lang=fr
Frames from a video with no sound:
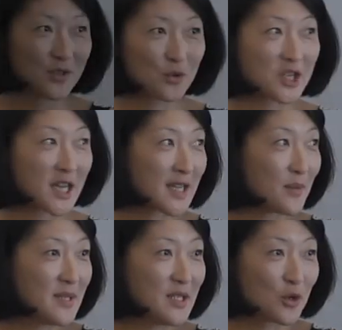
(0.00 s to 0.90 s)
Donc, chers
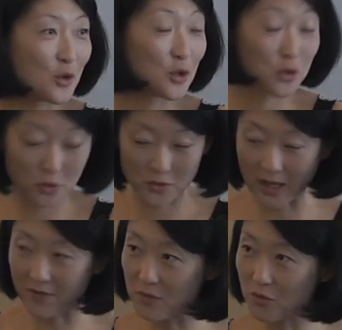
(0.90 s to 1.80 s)
amis, je, suis
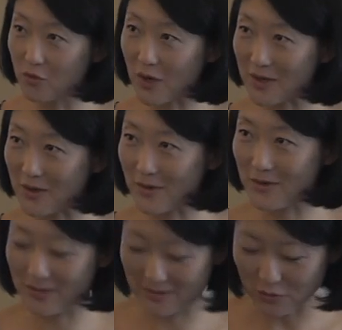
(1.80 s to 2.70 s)
ravie de pouvoir
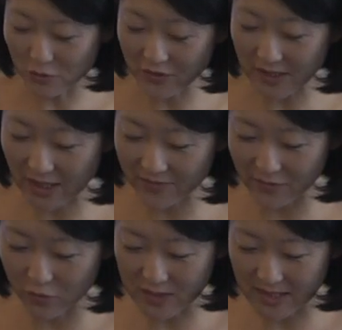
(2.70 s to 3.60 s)
euh, ouvrir avec
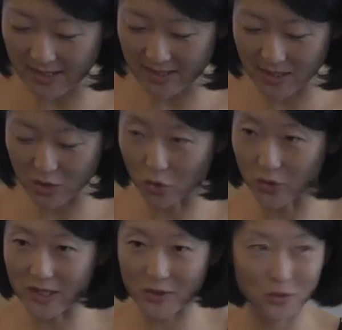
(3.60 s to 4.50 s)
vous ces,
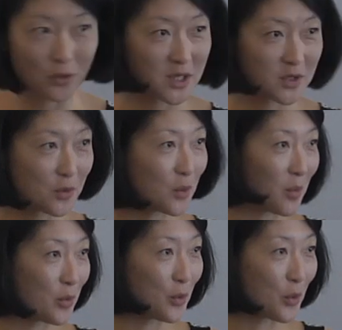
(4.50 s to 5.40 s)
journées du réseau
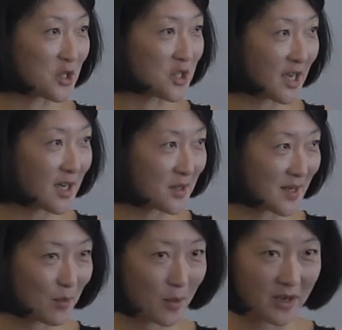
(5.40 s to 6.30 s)
un peu originales. Hein.
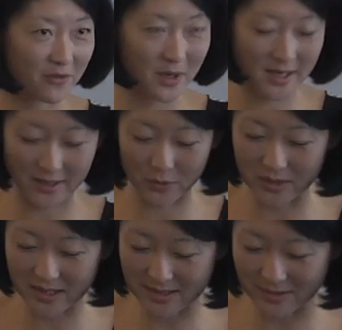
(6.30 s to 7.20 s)
C'est la première fois qu'elles
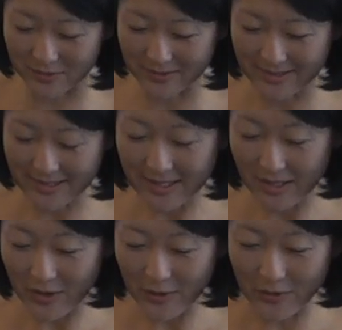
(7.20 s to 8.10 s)
réunissent euh,
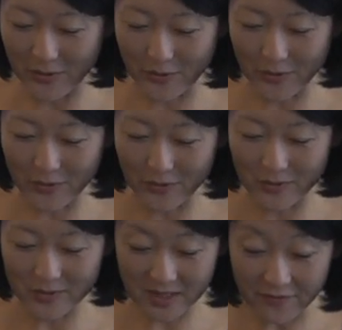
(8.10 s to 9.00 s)

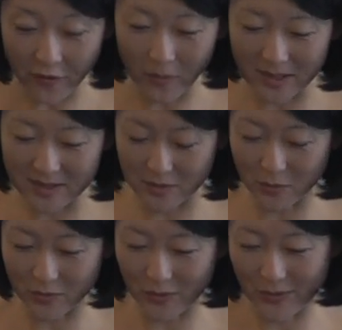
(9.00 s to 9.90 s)
euh, cette
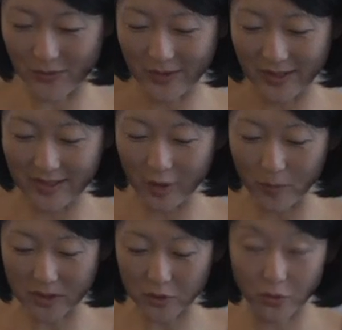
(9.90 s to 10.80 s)
formation des
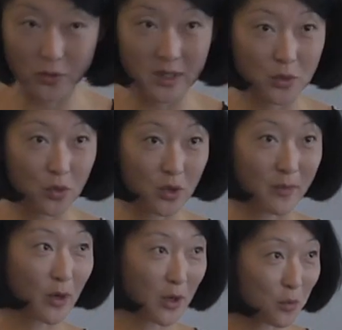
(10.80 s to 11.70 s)
représentants du réseau,
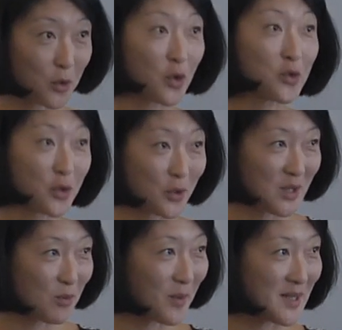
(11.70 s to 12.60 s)
notamment la composante
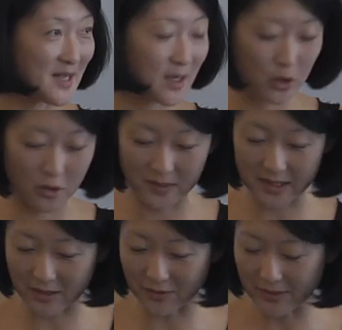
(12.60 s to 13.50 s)
diplomatie
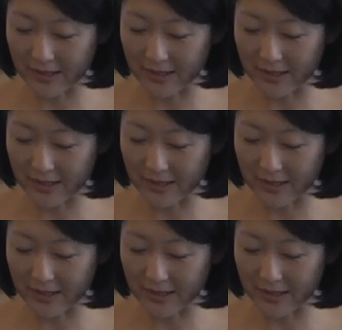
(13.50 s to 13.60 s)
économique